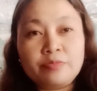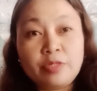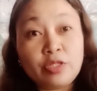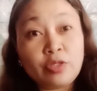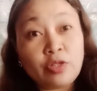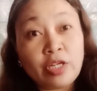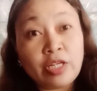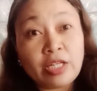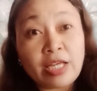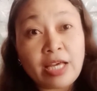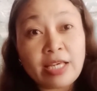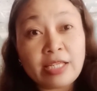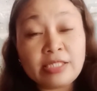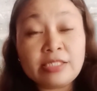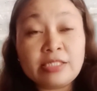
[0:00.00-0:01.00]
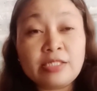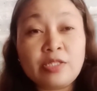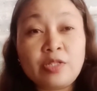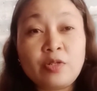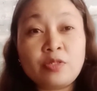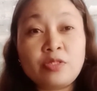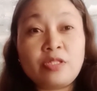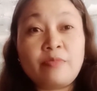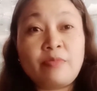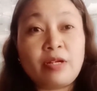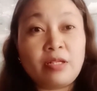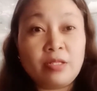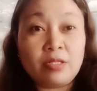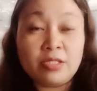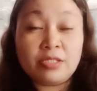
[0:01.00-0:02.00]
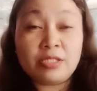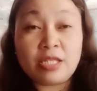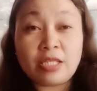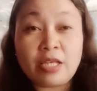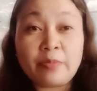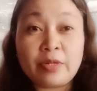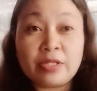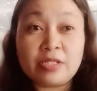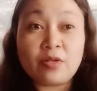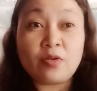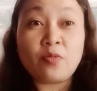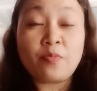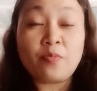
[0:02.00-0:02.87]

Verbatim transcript: ito yun guys yung sa mag setup ko sa kung